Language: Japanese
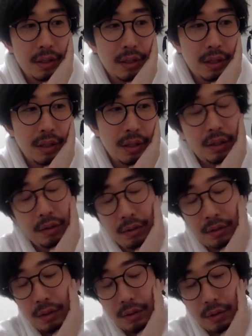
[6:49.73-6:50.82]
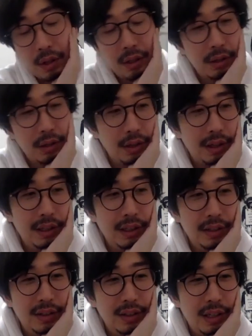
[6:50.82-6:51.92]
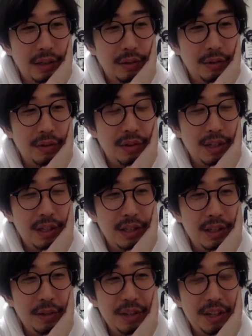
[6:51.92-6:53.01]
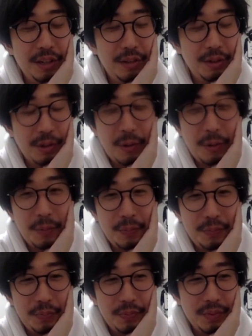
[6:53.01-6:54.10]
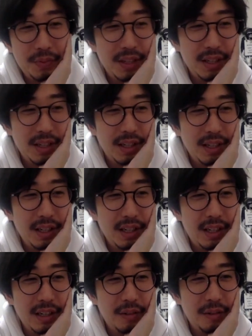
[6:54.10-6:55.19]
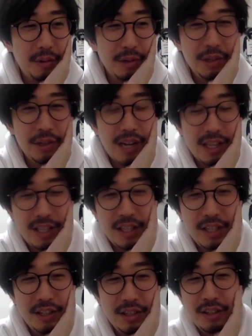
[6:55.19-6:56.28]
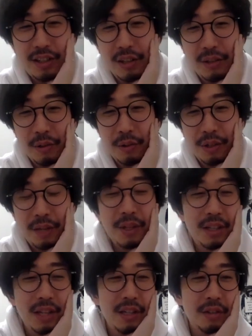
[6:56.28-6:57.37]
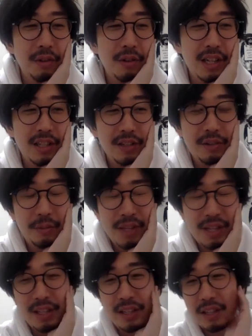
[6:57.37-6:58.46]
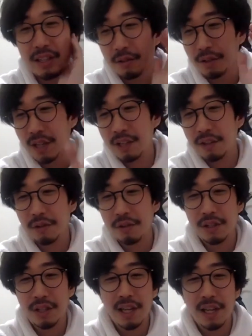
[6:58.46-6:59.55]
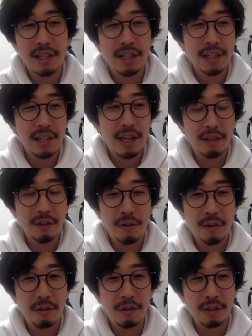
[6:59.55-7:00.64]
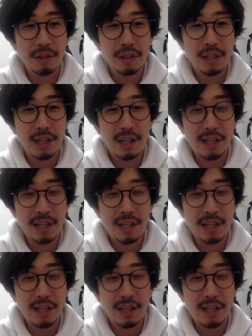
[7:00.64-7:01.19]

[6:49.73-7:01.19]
算してるっていうか、なんだろうな。あの料理で言うと、はい。こういう味にするっていうのを決めて、その味を目指して、その研究して、あの、科